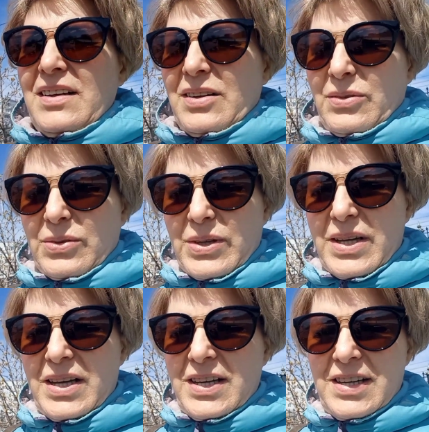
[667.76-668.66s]
Ой,
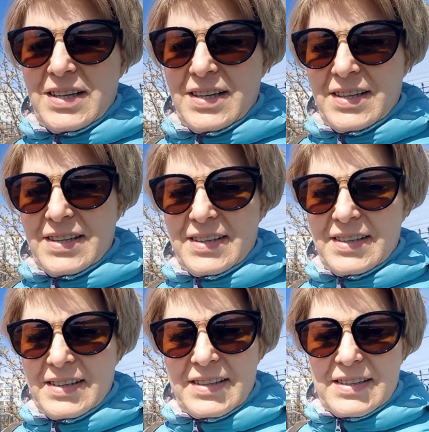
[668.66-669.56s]

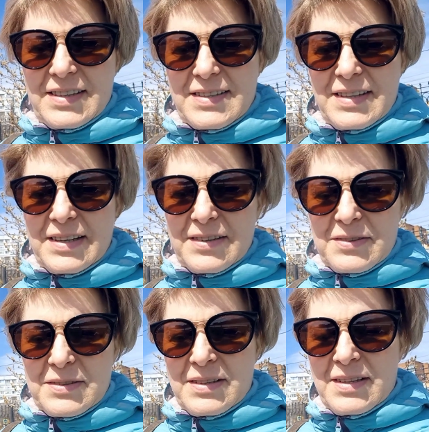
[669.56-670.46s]
не знаю.
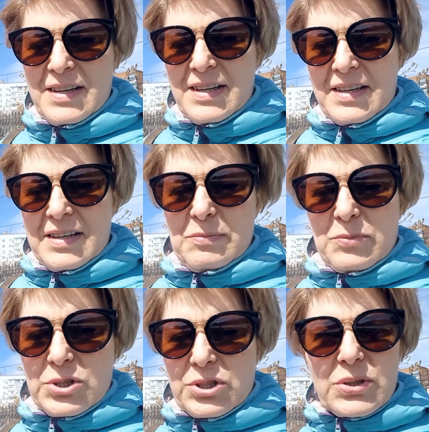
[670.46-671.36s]

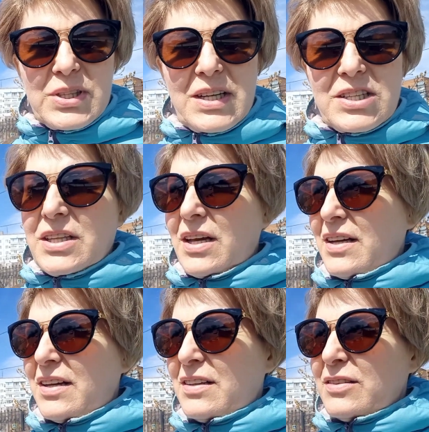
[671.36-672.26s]
Может, это скажет
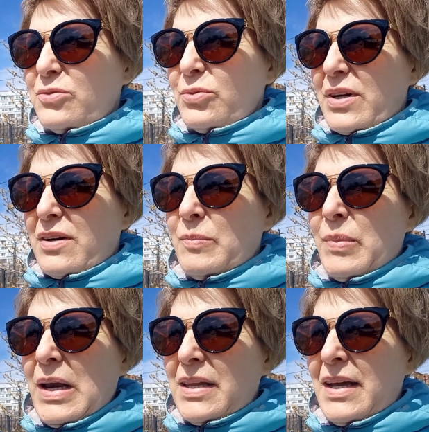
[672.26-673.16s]
такая дура,
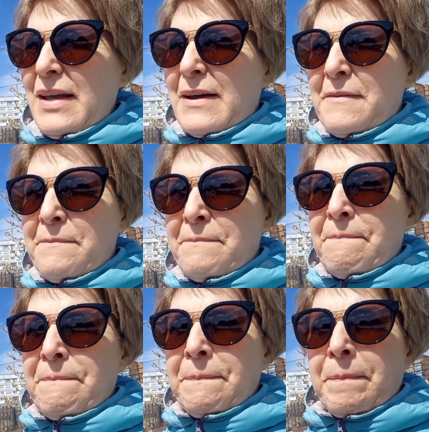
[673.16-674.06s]
больная,
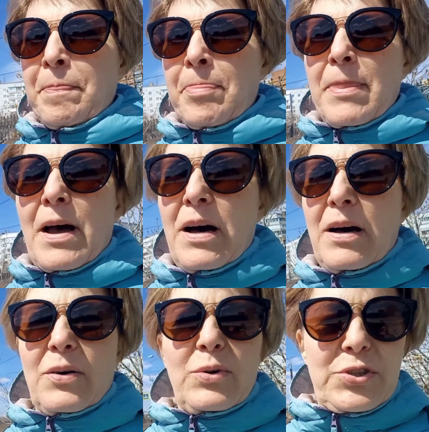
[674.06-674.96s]
а
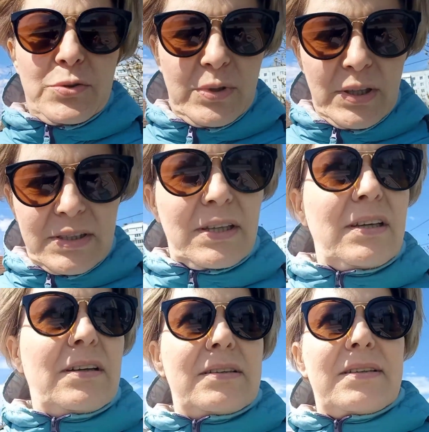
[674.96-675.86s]
хочет куда-то
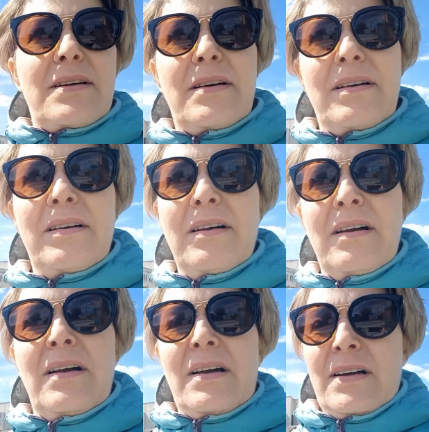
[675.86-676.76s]
ехать
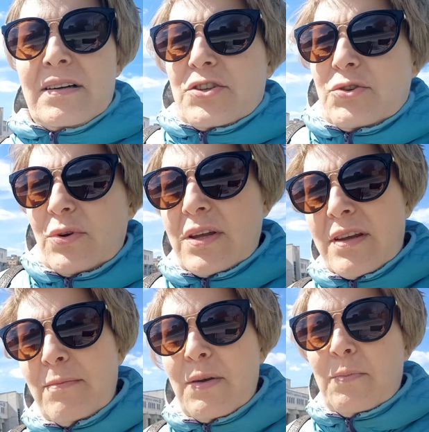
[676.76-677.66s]
что я не
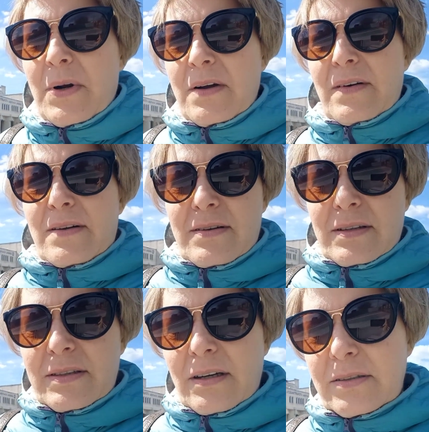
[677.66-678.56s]
имею права
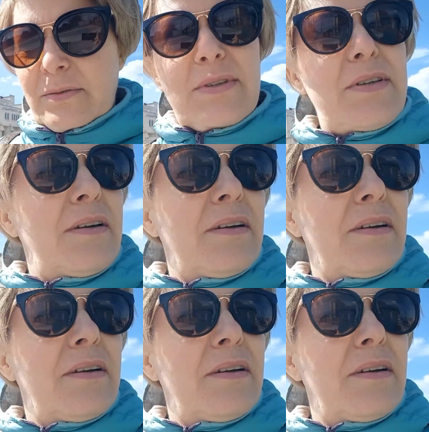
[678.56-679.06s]
отдохнуть.